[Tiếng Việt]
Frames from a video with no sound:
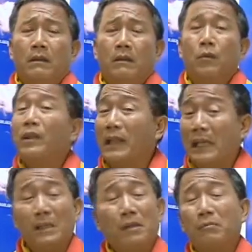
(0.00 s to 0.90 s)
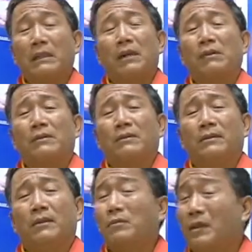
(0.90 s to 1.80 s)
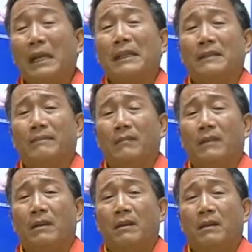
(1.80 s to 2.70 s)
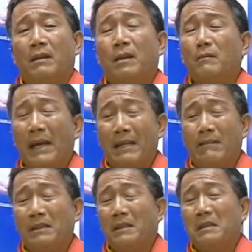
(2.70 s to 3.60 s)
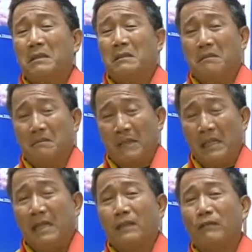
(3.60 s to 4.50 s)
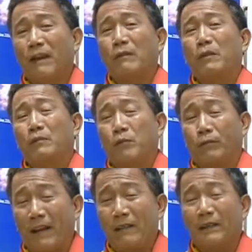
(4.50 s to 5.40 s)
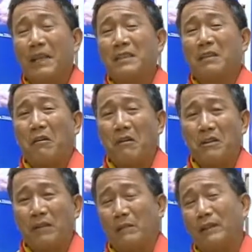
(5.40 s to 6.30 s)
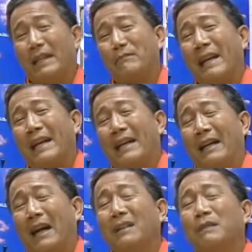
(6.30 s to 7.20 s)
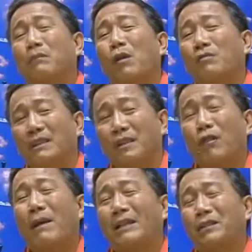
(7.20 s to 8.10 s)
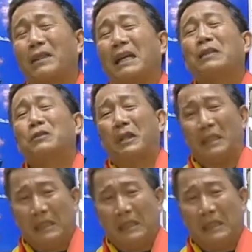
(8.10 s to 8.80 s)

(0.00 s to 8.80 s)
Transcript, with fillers: tôi năn nỉ nó không chịu không cho đi nó nói mày either you favor, favored us or you have to get back on the boat and go back to your country